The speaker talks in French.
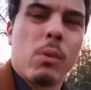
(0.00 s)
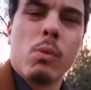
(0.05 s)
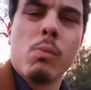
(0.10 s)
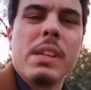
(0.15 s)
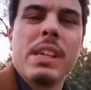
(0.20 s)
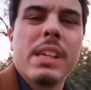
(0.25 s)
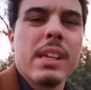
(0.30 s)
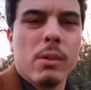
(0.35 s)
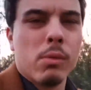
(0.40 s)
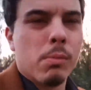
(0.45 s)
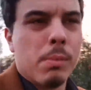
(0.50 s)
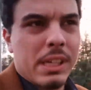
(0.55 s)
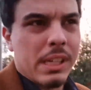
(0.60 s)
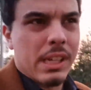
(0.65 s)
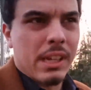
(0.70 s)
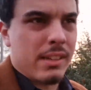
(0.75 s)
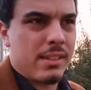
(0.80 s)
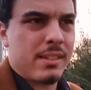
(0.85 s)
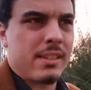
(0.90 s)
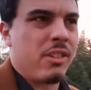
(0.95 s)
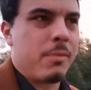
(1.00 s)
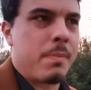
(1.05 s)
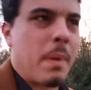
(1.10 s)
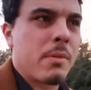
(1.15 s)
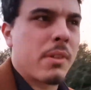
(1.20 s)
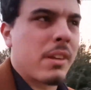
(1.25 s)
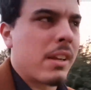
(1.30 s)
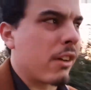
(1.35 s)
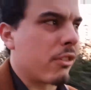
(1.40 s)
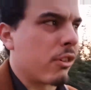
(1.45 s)
Oubliez, oubliez. Hein. J'ai pas
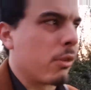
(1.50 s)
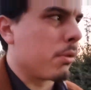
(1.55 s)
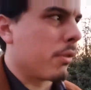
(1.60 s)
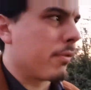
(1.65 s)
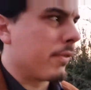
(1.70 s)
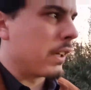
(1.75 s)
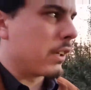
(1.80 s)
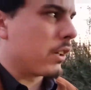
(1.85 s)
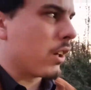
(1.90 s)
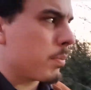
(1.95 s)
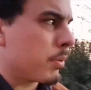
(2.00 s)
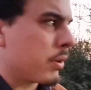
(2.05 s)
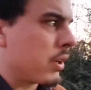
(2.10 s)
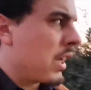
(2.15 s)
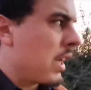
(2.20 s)
besoin de l'argent pour Fake Up.